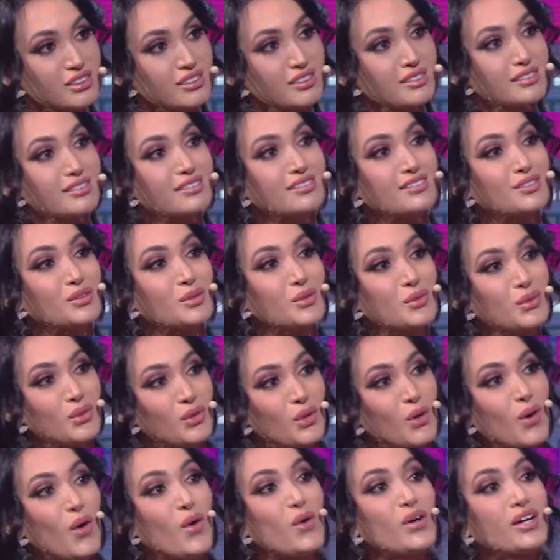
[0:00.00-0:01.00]

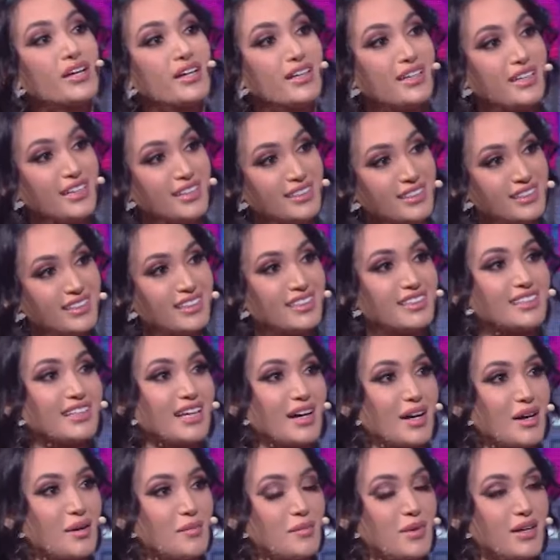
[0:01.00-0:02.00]
نقول اوكي انني
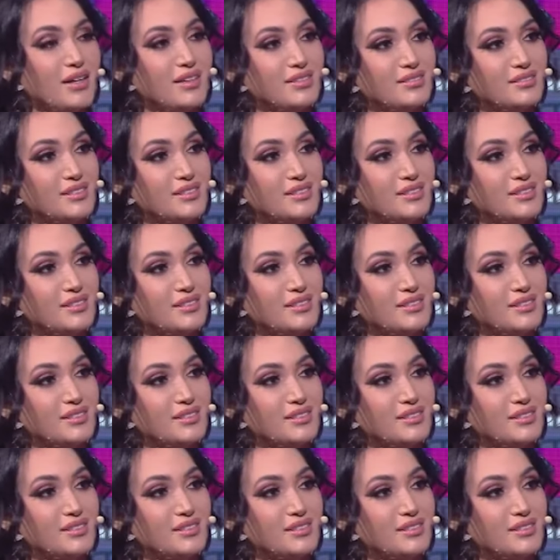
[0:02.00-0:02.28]
نتلاقى معاه